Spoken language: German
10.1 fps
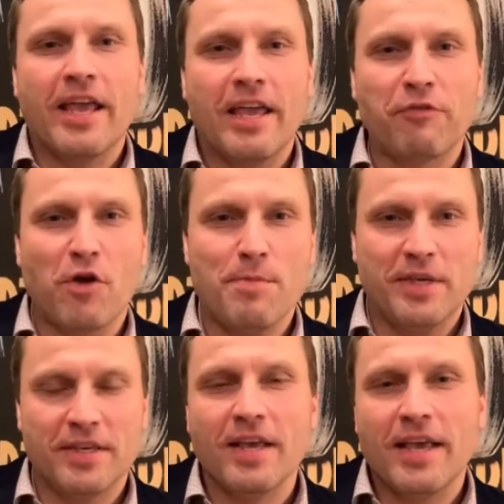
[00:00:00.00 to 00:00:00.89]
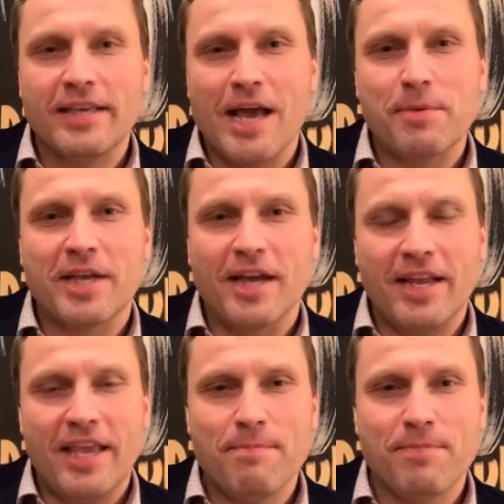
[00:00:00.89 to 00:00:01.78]
Ich freue mich. Ich habe gerade
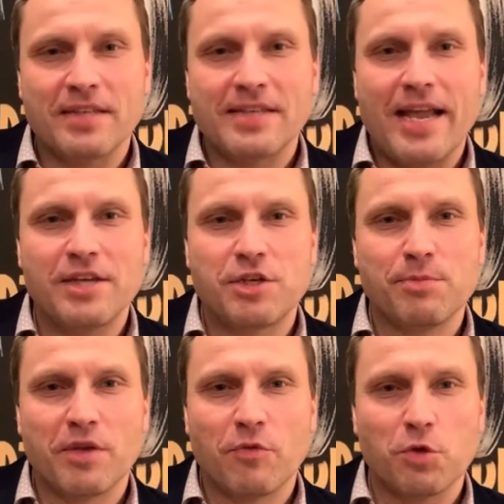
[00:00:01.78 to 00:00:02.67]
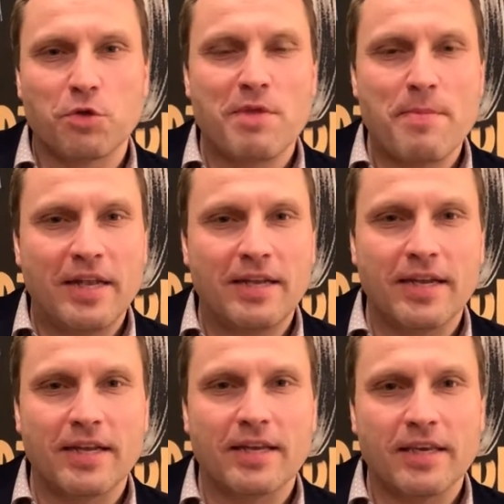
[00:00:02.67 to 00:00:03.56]
eben das einstimmige Votum der Mitglieder
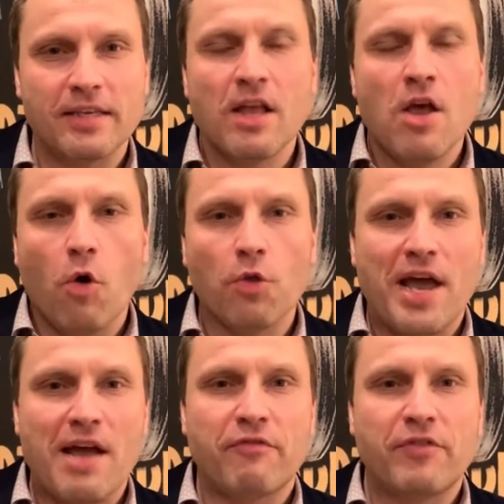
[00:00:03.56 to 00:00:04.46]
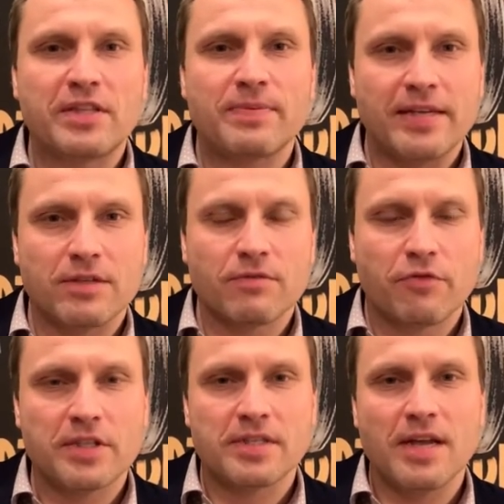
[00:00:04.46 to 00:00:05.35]
gekriegt und darf wie
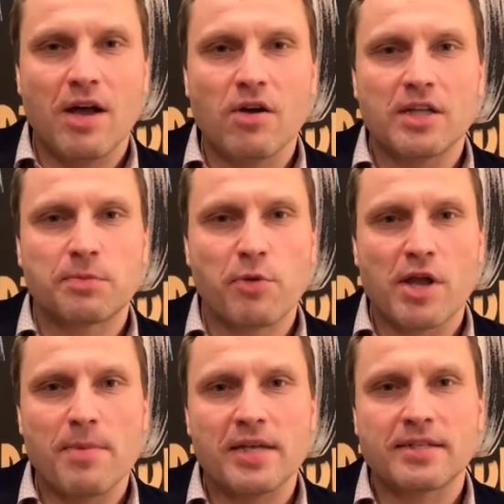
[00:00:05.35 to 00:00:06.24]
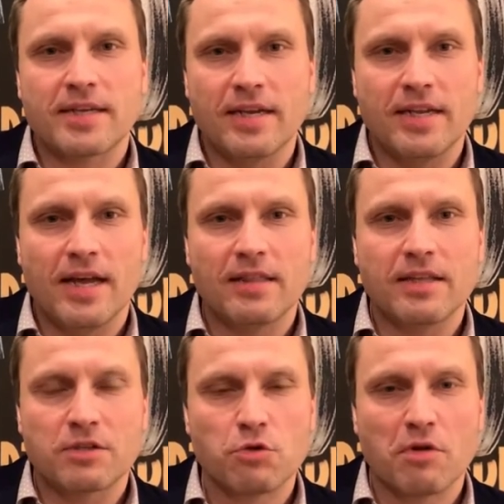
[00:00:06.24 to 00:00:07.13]
2014 auch als Bürgermeisterkandidat der
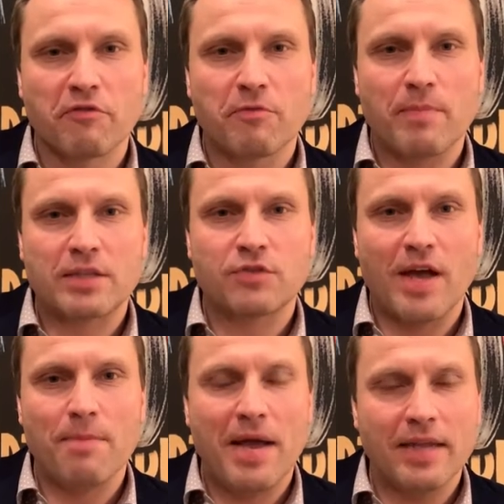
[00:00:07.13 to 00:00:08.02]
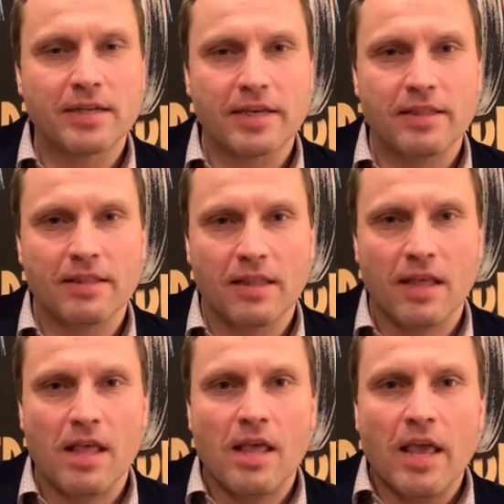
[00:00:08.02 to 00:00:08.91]
Zukunft Markt Schwaben antreten.
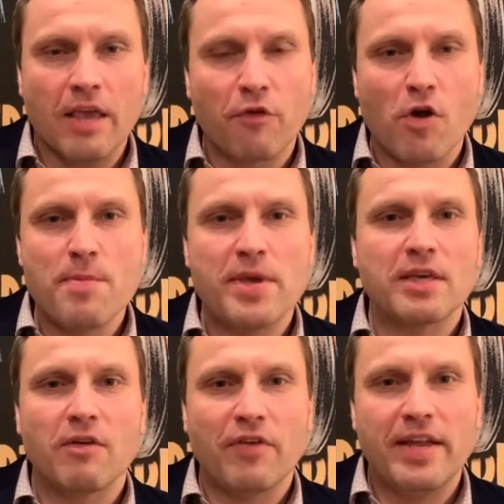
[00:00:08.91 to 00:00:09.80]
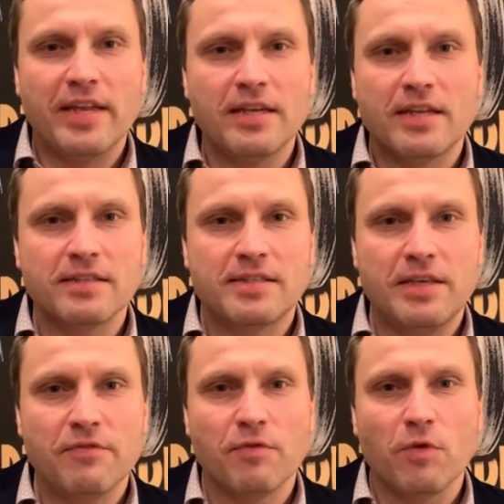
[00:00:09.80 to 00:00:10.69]
Ich freue mich auf einen
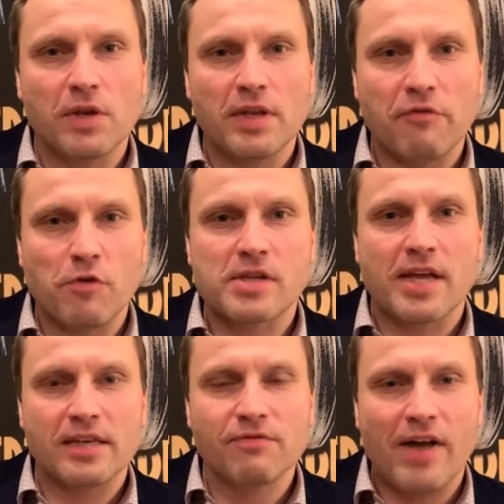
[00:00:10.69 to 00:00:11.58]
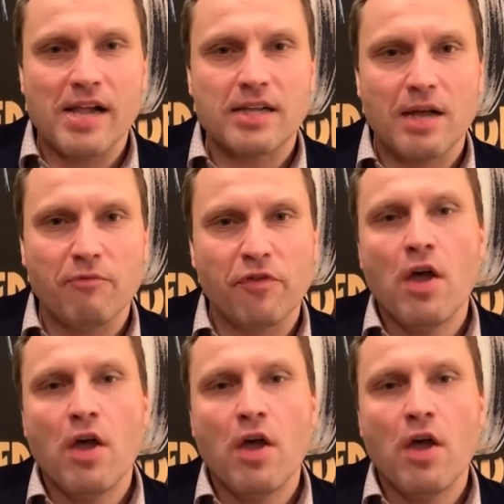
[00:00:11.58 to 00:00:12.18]
intensiven und erfolgreichen Wahlkampf